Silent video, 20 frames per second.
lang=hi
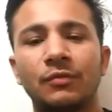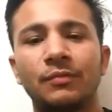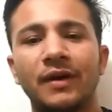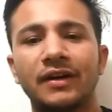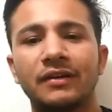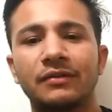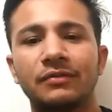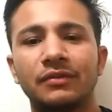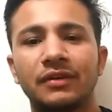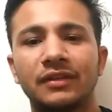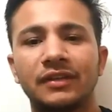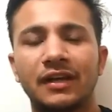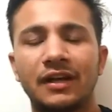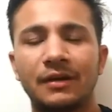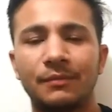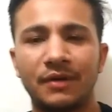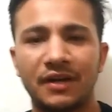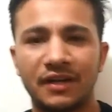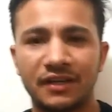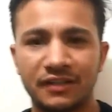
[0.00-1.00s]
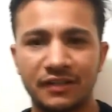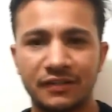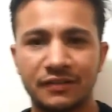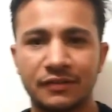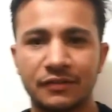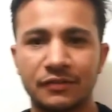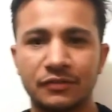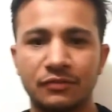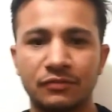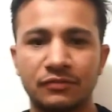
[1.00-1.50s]
और वो बाक हुआ था
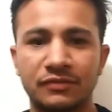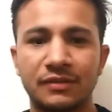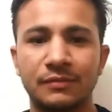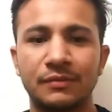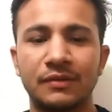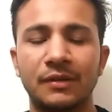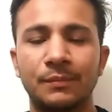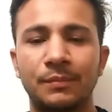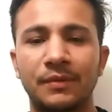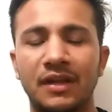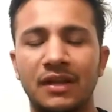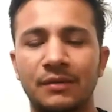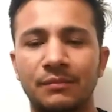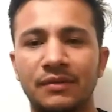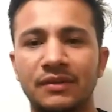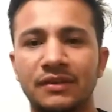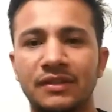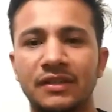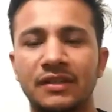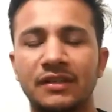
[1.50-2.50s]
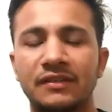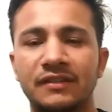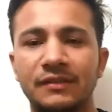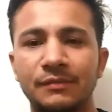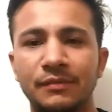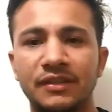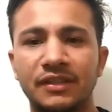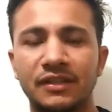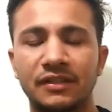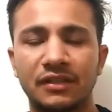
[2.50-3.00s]
हमारे देश के जो उस समय के
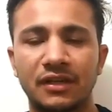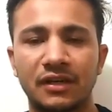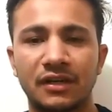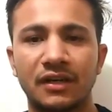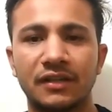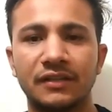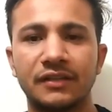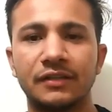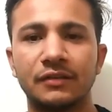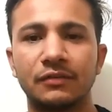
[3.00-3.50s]
प्रधानमंत्री हैं श्रीमती इंदिरा